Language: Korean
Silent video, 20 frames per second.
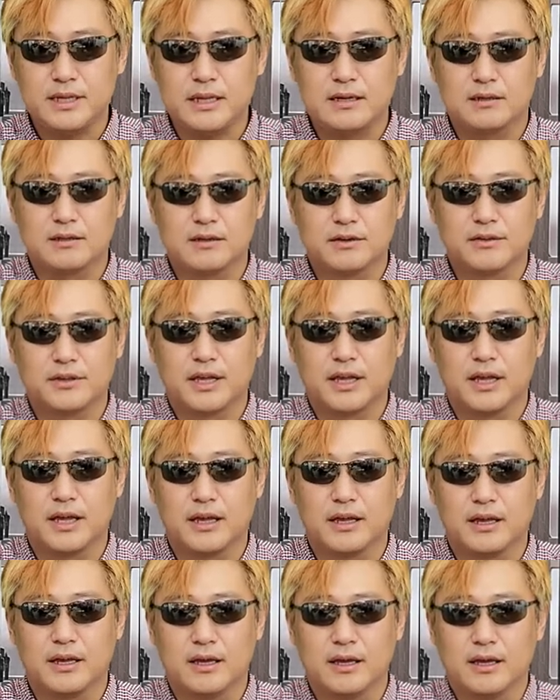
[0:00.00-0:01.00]

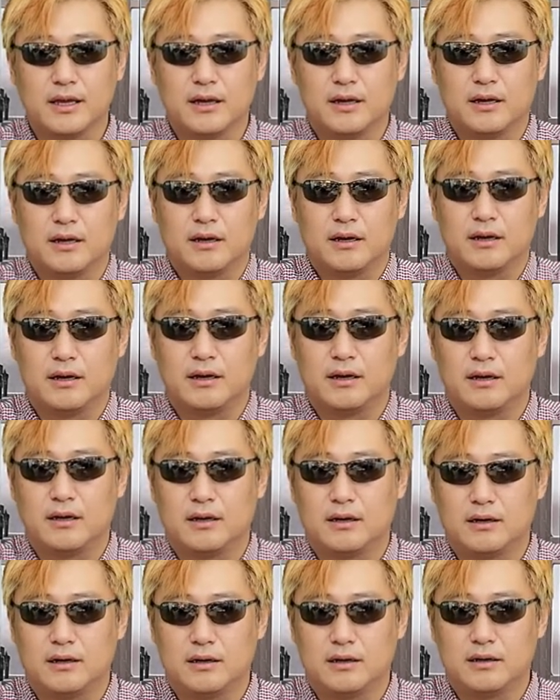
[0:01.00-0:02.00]
그런데
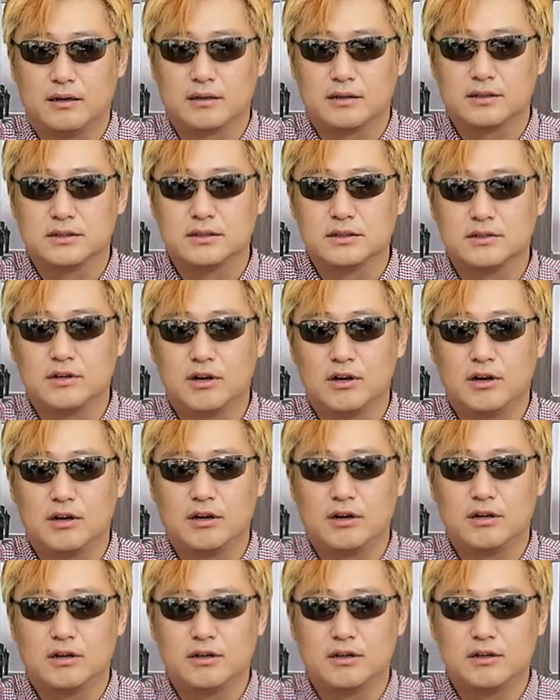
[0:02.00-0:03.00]
어,
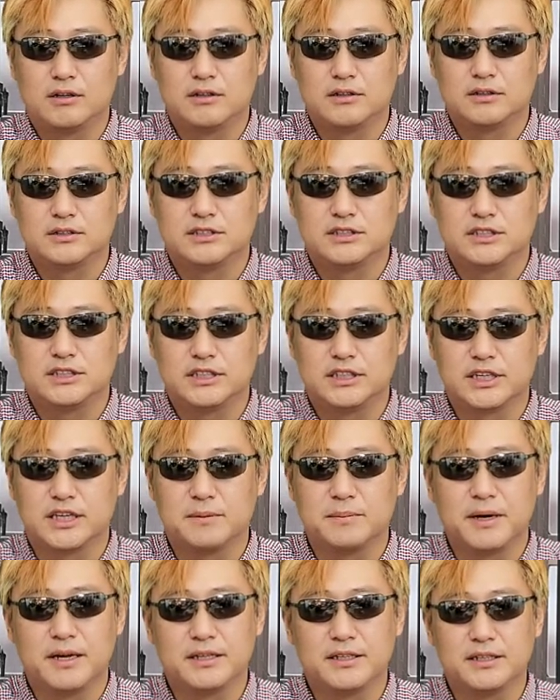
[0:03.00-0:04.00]
그것이
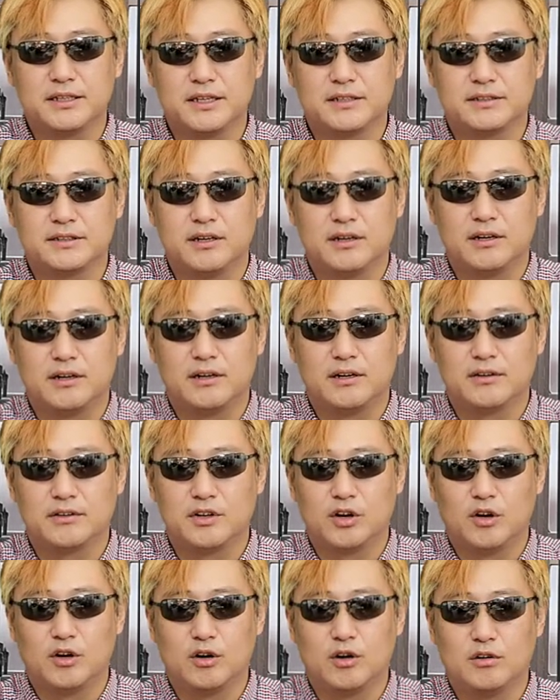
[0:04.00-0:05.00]
기반이 돼서
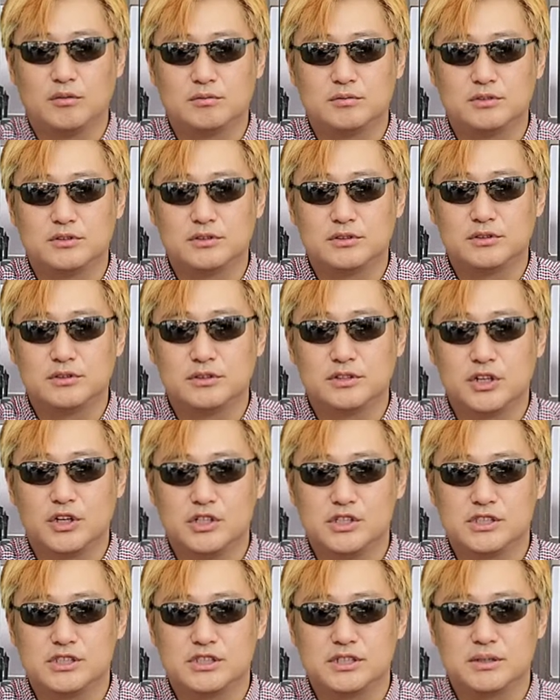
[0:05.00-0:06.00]
너무
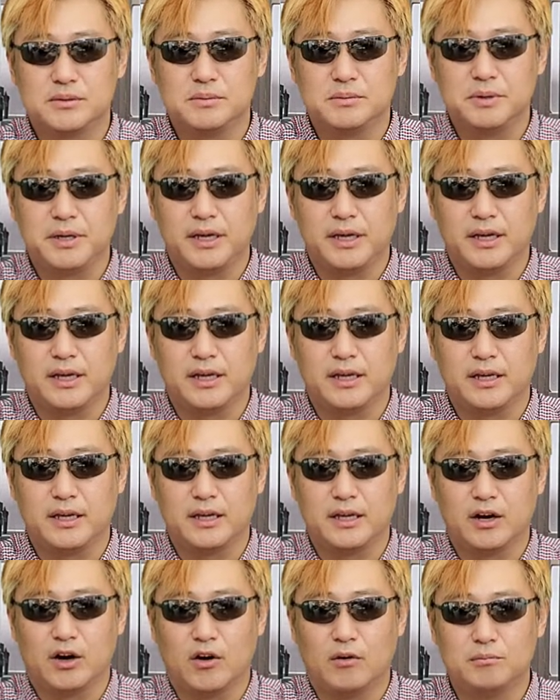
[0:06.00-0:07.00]
열심히
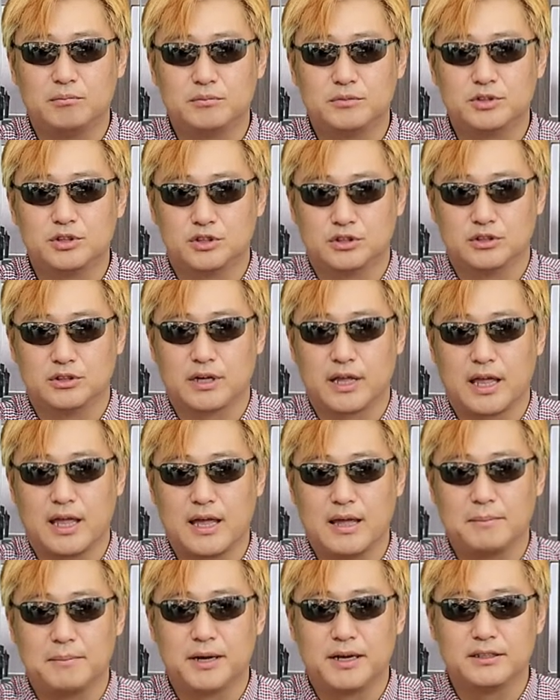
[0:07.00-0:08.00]

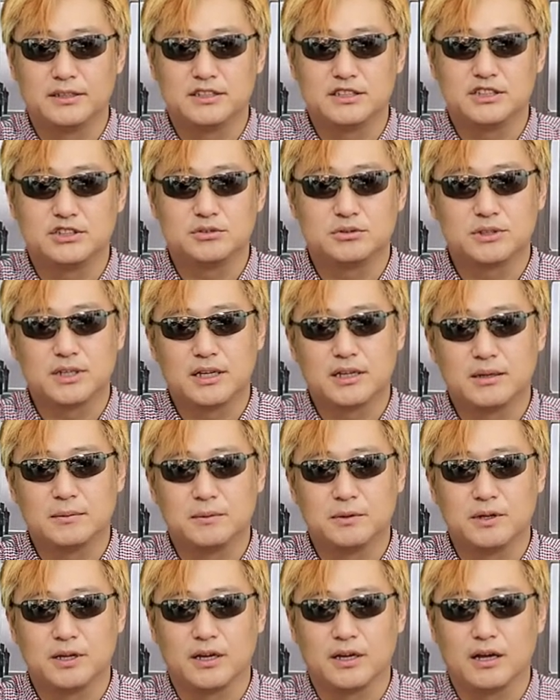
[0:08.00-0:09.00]
업무에만 치중을 하다
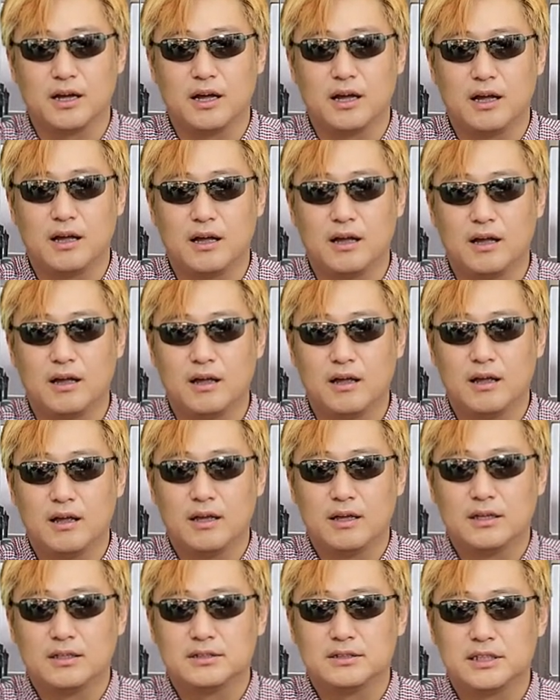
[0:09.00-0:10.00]
보니까
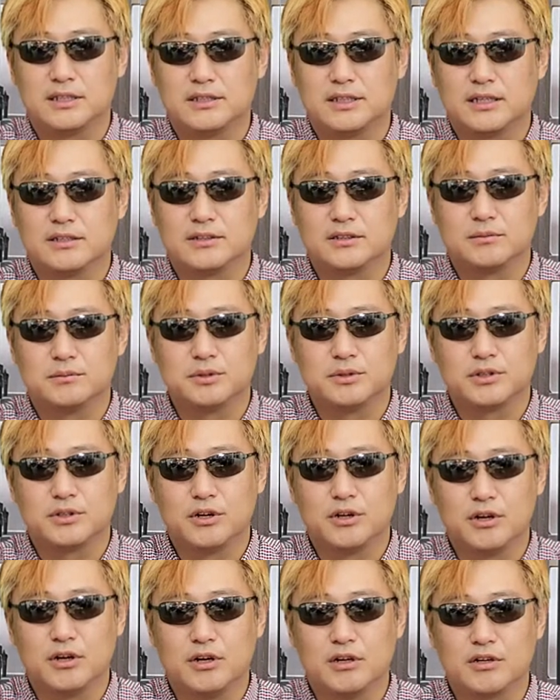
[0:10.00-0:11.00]

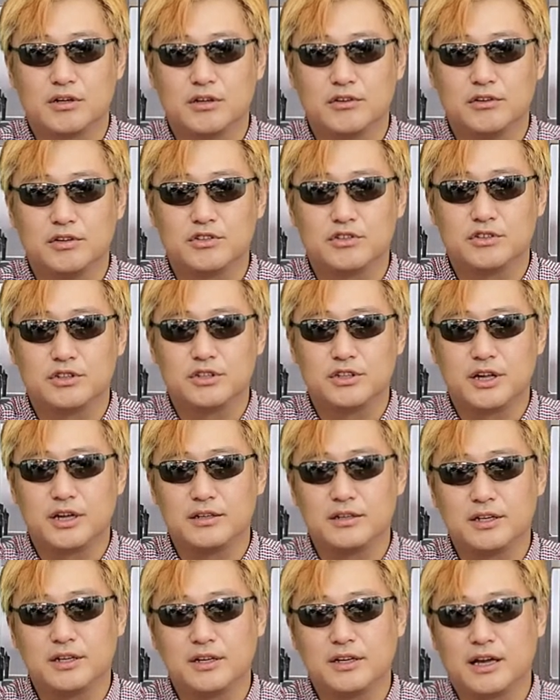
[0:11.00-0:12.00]
재작년부터 컨디션이
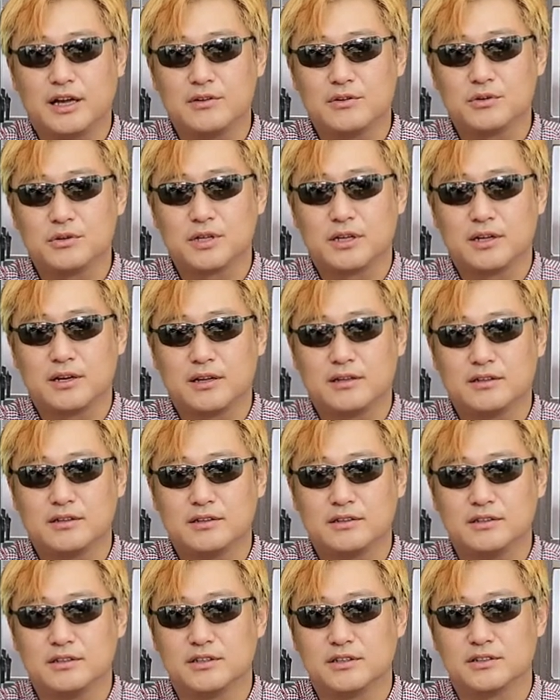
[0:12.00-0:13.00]
상당히 안 좋다라는
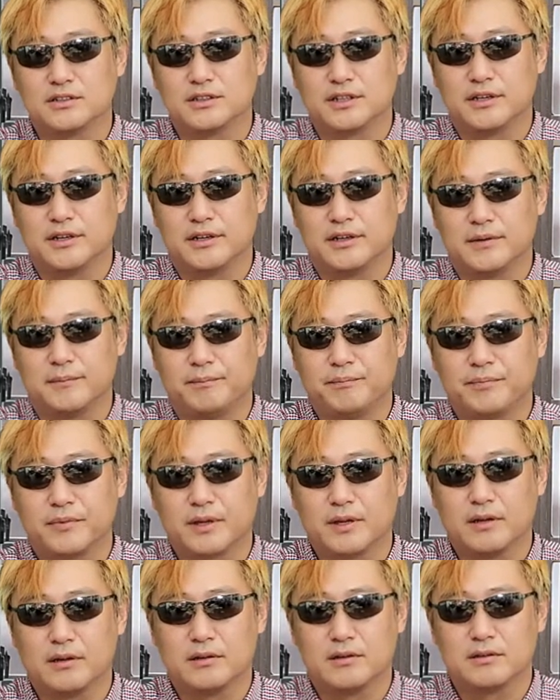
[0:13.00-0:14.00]
걸 느꼈어요.
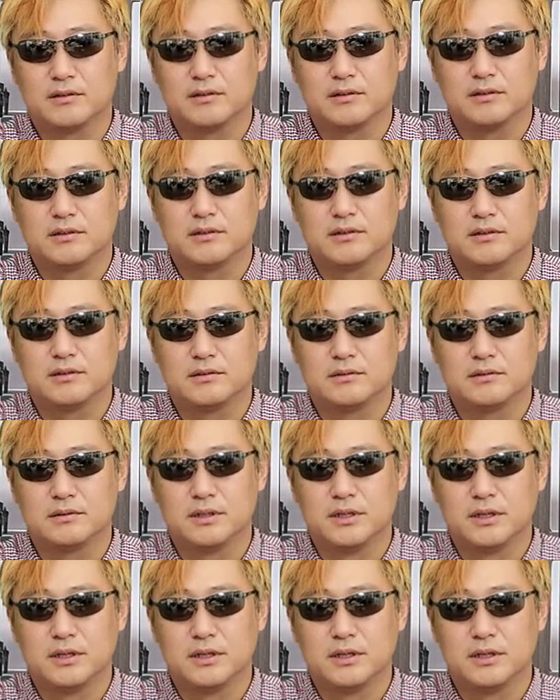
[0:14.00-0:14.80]
어,